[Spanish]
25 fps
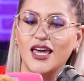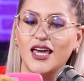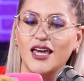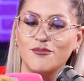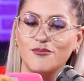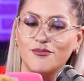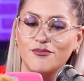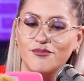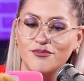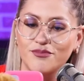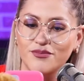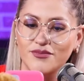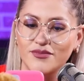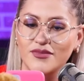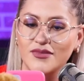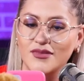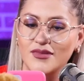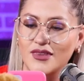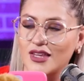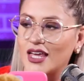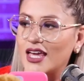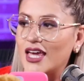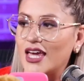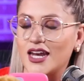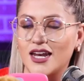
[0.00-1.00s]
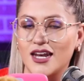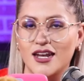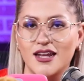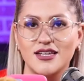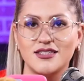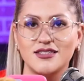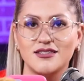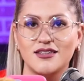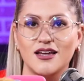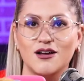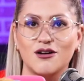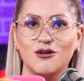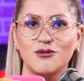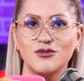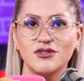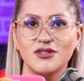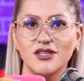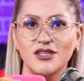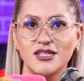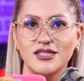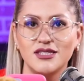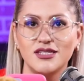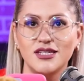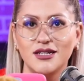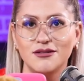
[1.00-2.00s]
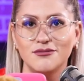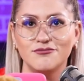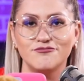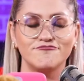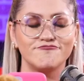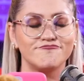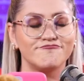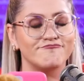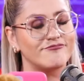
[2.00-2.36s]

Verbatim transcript: en, este, ¿cómo se dice?